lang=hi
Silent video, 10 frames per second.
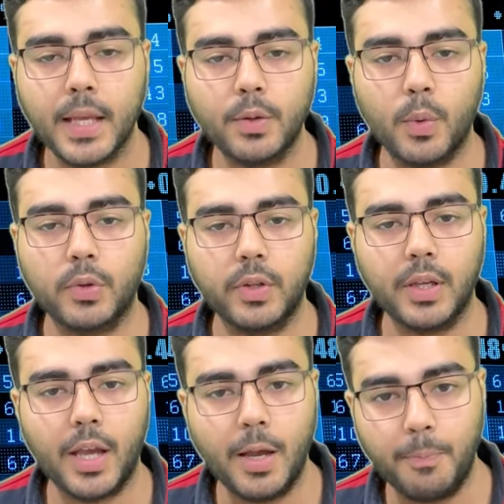तो उससे
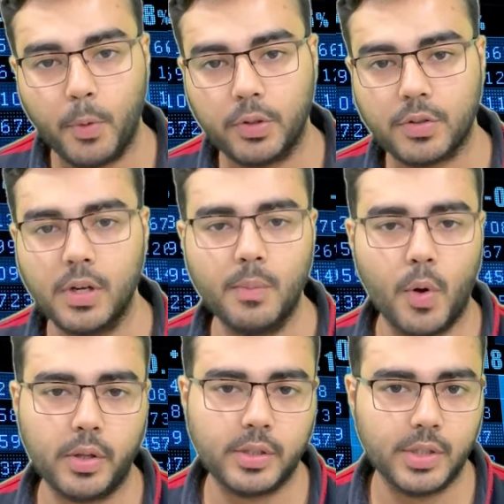क्या है पोजिशनिंग
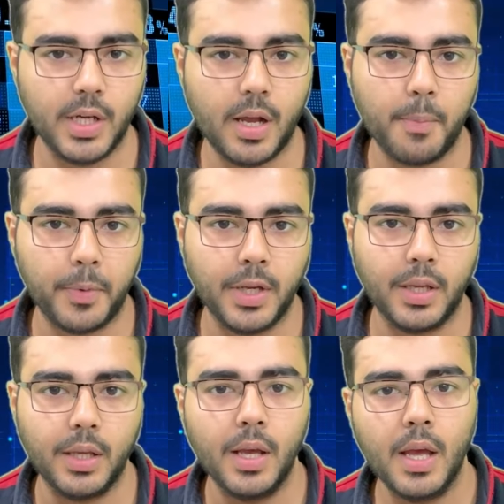बहुत अच्छी है कंपनी
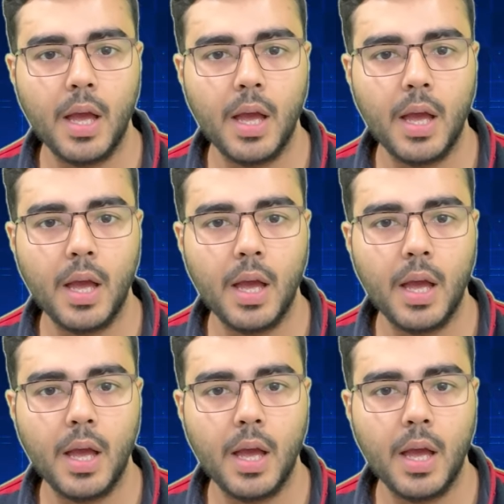की